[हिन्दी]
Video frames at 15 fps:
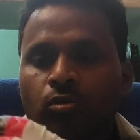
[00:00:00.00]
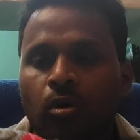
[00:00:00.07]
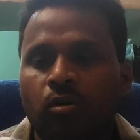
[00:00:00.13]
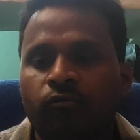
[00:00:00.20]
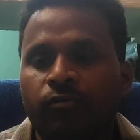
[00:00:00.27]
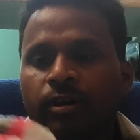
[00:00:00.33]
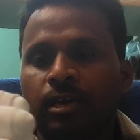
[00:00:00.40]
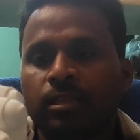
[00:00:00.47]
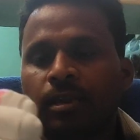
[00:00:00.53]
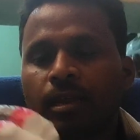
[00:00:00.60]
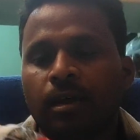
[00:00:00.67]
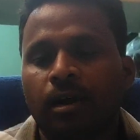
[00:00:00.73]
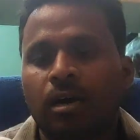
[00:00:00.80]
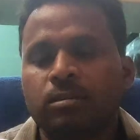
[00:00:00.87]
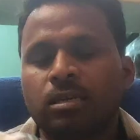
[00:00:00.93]
सॉफ्ट लेदर
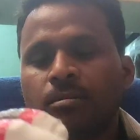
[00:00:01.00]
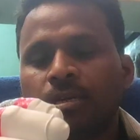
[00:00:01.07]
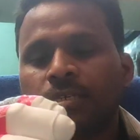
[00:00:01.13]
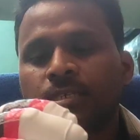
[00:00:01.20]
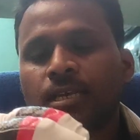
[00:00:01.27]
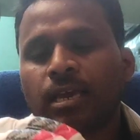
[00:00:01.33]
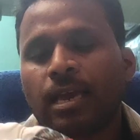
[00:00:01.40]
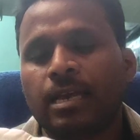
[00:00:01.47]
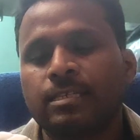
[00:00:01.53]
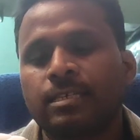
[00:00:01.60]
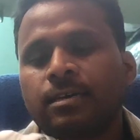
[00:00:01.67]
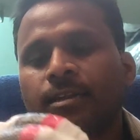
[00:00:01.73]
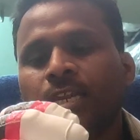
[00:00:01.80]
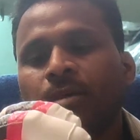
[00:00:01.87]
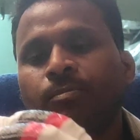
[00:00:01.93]
है अच्छा इसे
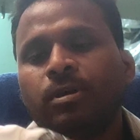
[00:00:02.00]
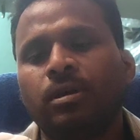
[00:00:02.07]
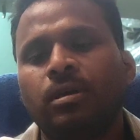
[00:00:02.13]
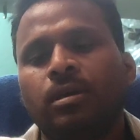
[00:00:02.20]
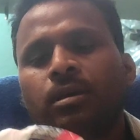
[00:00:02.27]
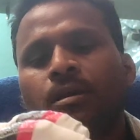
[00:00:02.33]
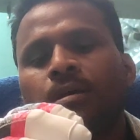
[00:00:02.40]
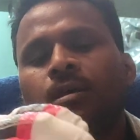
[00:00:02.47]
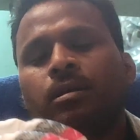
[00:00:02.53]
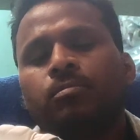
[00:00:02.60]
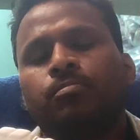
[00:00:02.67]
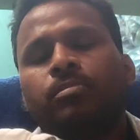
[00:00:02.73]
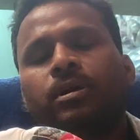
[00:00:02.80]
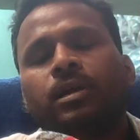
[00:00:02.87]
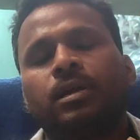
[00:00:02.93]
ऐसे करने पे
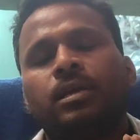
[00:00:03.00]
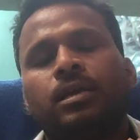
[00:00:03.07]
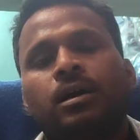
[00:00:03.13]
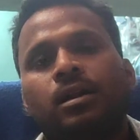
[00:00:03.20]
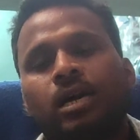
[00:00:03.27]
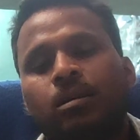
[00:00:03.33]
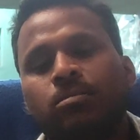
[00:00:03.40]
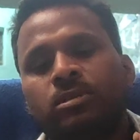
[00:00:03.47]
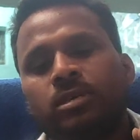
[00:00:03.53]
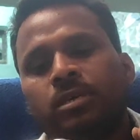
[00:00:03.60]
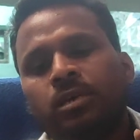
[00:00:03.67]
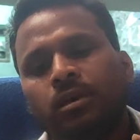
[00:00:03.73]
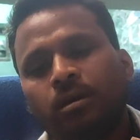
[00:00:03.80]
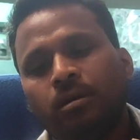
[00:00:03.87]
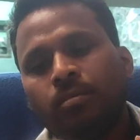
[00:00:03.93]
बड़े ही आराम से
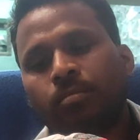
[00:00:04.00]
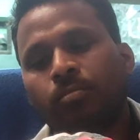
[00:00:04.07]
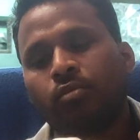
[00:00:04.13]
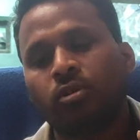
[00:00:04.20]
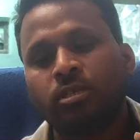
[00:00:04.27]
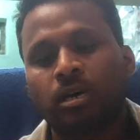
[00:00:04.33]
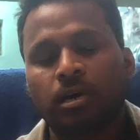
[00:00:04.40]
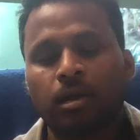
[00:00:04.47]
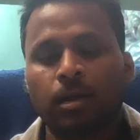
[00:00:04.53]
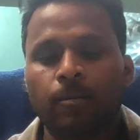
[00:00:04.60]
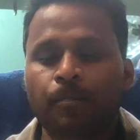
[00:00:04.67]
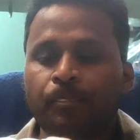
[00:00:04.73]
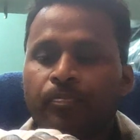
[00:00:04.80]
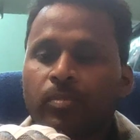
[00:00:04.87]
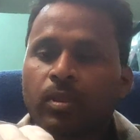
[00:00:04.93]
ये मुड़ जा रहा
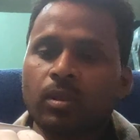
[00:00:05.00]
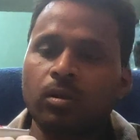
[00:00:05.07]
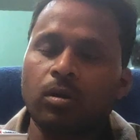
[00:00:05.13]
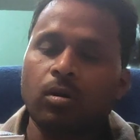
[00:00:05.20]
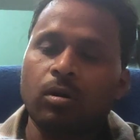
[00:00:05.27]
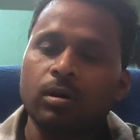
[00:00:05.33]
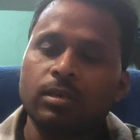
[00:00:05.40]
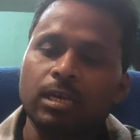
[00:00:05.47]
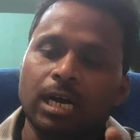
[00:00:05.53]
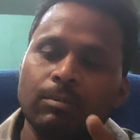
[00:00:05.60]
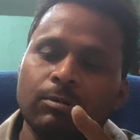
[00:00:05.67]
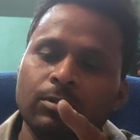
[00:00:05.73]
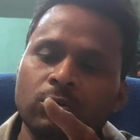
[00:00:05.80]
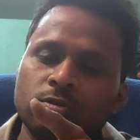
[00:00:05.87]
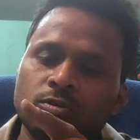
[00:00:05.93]
है यहाँ
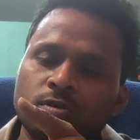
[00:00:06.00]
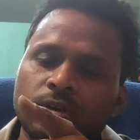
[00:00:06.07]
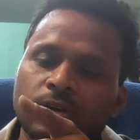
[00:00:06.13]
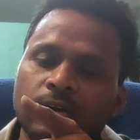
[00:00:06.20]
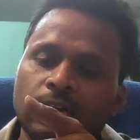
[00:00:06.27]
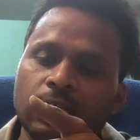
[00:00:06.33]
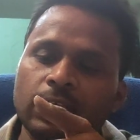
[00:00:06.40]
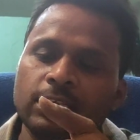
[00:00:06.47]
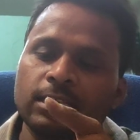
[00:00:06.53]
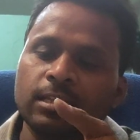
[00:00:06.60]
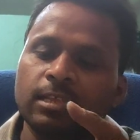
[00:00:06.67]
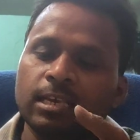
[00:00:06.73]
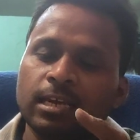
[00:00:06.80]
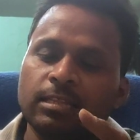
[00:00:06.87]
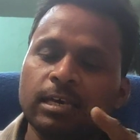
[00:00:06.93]
पे दोस्तों कट
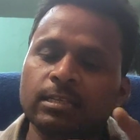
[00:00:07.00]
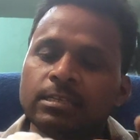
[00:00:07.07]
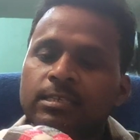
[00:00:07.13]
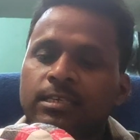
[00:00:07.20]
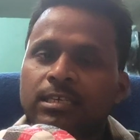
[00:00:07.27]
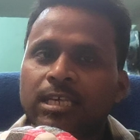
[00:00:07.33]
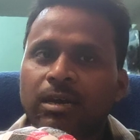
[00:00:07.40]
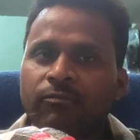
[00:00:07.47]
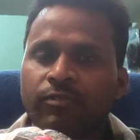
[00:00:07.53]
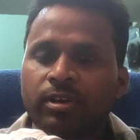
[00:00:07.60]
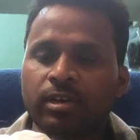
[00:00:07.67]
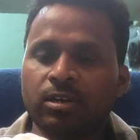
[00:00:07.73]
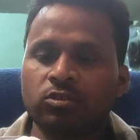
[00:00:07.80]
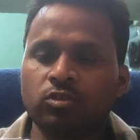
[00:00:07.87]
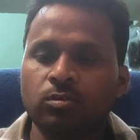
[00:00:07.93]
इसलिए दिया जाता है जिससे कि आप
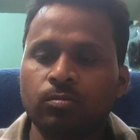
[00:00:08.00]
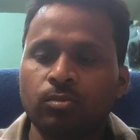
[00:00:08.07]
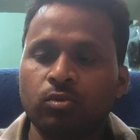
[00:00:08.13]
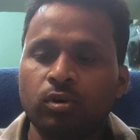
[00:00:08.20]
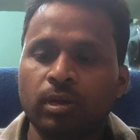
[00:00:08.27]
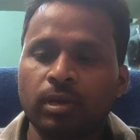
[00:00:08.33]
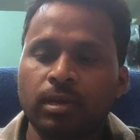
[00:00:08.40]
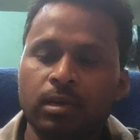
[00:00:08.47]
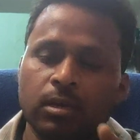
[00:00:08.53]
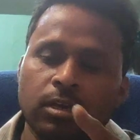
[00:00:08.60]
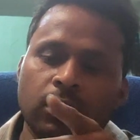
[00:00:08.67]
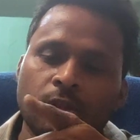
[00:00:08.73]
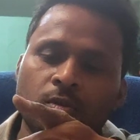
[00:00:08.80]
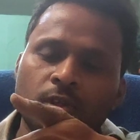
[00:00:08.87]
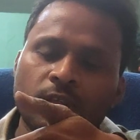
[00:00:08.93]
फिंगर्स को मोड़े
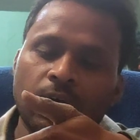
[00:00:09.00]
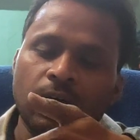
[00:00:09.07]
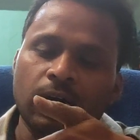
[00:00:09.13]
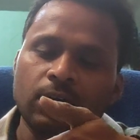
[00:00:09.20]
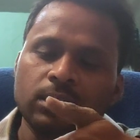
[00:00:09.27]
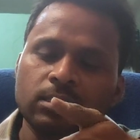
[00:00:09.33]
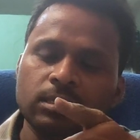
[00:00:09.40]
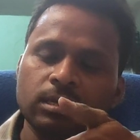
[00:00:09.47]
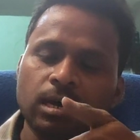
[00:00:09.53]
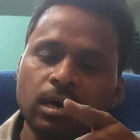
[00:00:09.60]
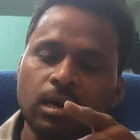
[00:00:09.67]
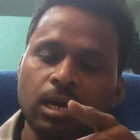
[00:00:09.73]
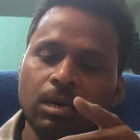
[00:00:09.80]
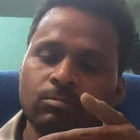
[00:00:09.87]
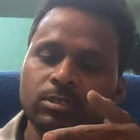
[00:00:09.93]
तो यहाँ से
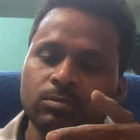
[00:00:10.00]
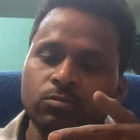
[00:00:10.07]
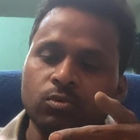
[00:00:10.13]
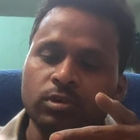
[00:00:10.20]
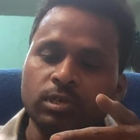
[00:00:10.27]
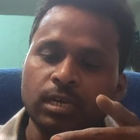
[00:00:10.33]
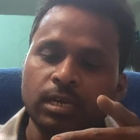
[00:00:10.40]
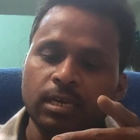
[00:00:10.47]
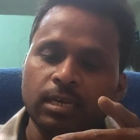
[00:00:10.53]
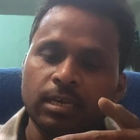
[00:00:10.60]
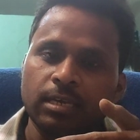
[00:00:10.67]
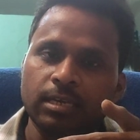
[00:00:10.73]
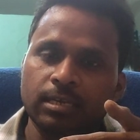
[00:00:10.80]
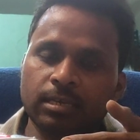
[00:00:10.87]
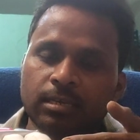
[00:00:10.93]
आराम से मुड़ जाए
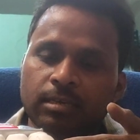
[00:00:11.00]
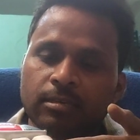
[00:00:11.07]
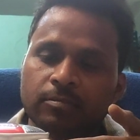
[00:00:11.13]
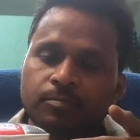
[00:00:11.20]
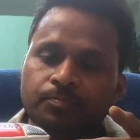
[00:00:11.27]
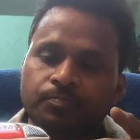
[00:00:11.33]
ये देखिए